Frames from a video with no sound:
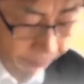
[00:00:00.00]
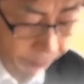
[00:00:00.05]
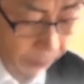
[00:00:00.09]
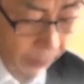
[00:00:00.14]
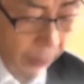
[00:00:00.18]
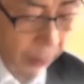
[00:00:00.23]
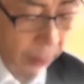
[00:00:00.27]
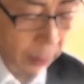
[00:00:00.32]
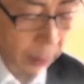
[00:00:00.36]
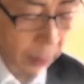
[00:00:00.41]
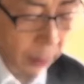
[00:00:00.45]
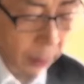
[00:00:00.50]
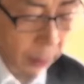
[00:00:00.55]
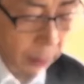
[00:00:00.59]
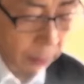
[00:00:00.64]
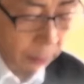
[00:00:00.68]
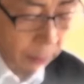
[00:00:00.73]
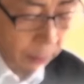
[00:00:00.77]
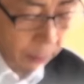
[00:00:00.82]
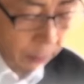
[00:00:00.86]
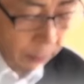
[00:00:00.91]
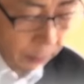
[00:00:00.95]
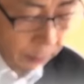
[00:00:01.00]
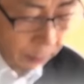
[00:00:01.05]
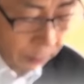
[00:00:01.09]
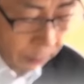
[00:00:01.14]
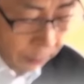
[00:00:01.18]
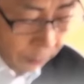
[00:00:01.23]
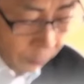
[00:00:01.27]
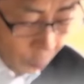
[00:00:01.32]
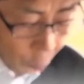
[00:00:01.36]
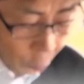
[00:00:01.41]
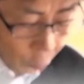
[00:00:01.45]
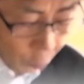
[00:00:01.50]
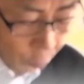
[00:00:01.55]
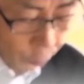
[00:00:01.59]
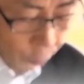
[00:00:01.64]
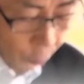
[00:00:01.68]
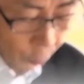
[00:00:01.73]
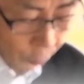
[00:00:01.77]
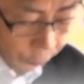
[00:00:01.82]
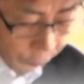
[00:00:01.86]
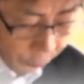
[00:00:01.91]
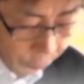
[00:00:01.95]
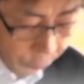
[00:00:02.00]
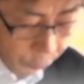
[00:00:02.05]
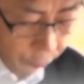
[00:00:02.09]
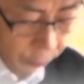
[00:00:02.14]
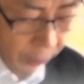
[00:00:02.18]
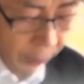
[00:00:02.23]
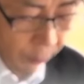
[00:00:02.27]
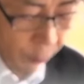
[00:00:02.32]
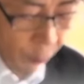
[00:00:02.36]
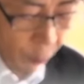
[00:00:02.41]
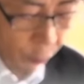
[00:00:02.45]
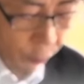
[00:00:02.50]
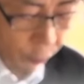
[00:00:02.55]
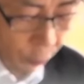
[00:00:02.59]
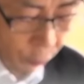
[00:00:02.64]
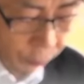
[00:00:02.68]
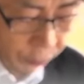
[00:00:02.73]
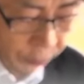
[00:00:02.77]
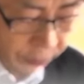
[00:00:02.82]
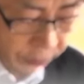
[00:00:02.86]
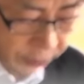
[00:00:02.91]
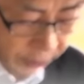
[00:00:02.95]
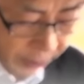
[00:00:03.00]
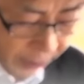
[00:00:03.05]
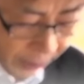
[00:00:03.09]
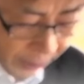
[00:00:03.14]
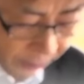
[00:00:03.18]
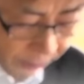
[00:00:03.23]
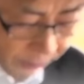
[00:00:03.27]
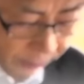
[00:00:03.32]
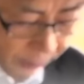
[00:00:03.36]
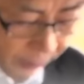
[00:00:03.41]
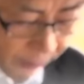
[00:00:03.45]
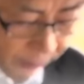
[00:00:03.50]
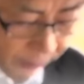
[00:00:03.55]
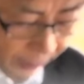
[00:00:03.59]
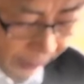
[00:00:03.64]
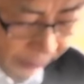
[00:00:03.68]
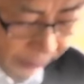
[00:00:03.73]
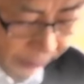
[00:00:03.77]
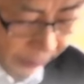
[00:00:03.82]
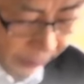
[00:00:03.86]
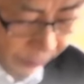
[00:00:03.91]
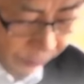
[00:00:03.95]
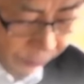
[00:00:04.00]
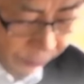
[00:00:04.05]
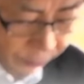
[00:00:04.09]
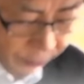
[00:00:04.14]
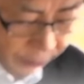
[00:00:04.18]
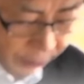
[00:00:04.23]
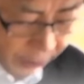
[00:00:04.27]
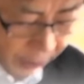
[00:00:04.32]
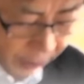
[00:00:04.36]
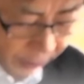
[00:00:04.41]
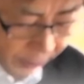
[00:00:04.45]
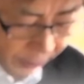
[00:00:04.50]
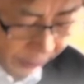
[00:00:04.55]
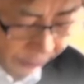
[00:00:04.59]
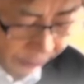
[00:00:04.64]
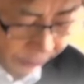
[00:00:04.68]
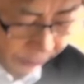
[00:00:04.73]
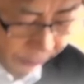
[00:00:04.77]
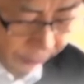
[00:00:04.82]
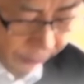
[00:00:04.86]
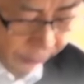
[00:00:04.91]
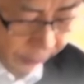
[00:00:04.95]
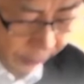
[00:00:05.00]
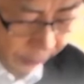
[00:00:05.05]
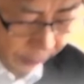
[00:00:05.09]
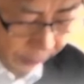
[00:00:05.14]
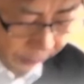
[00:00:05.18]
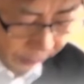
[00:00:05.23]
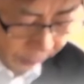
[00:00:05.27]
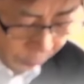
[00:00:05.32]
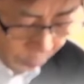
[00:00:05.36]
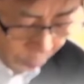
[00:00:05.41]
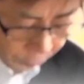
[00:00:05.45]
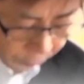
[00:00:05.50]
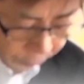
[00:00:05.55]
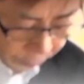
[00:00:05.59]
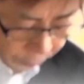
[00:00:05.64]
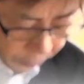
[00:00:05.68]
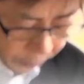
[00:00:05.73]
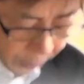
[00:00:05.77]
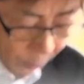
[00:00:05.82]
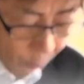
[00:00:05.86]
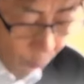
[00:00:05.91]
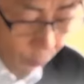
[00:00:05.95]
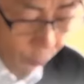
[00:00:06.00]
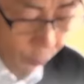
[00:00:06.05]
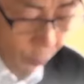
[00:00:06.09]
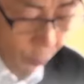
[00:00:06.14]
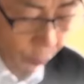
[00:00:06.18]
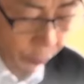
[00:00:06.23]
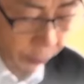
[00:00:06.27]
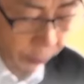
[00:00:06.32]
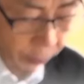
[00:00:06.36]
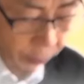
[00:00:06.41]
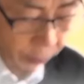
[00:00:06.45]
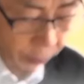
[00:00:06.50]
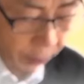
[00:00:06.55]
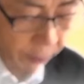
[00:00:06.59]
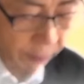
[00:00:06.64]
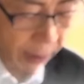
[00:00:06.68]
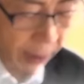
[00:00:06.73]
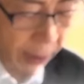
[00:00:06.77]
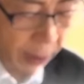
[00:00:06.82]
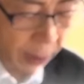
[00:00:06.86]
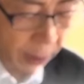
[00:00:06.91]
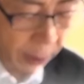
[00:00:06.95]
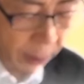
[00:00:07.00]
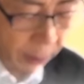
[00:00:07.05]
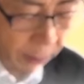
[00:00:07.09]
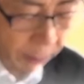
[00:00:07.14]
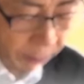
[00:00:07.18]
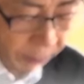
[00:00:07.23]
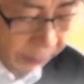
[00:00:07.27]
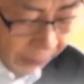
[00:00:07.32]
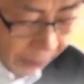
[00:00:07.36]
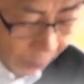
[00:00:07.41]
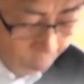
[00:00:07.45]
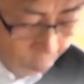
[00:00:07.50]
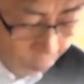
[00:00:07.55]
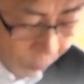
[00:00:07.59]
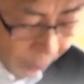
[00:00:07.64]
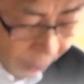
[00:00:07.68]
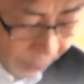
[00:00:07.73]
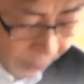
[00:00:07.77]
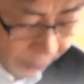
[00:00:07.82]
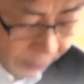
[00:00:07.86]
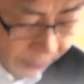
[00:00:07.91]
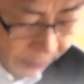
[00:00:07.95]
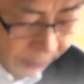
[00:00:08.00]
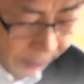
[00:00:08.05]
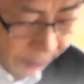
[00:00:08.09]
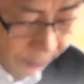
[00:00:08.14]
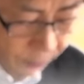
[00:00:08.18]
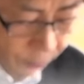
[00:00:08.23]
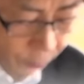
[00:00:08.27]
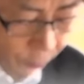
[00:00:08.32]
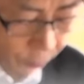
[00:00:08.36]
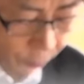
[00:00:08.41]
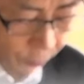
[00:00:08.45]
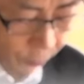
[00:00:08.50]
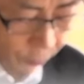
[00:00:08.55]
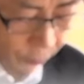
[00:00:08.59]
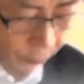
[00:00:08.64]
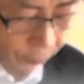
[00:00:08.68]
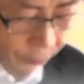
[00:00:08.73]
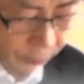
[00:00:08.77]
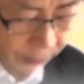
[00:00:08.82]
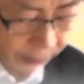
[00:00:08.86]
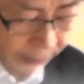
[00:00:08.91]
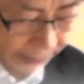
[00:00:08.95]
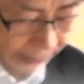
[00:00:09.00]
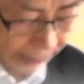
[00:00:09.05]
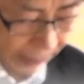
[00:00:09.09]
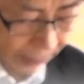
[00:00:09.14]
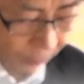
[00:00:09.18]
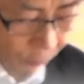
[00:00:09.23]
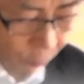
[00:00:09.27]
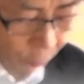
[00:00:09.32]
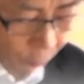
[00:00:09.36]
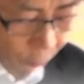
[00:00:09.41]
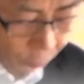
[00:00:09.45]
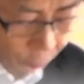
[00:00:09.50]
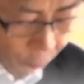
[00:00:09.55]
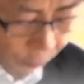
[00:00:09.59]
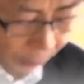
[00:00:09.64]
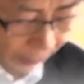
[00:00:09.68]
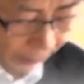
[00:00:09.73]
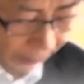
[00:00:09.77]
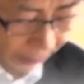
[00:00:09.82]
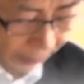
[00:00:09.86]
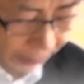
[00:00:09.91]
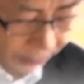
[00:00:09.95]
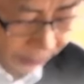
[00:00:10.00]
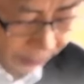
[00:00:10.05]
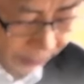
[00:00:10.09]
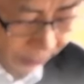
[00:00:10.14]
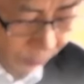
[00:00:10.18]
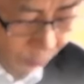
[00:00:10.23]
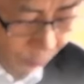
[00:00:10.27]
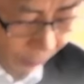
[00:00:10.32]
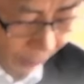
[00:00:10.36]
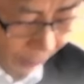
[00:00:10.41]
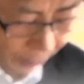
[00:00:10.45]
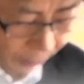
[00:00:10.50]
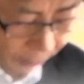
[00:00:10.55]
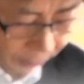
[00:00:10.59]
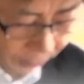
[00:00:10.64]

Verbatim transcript: へ帰れば親類に面目ない友達には笑われるいっそこの150両を持って蓄転してしまった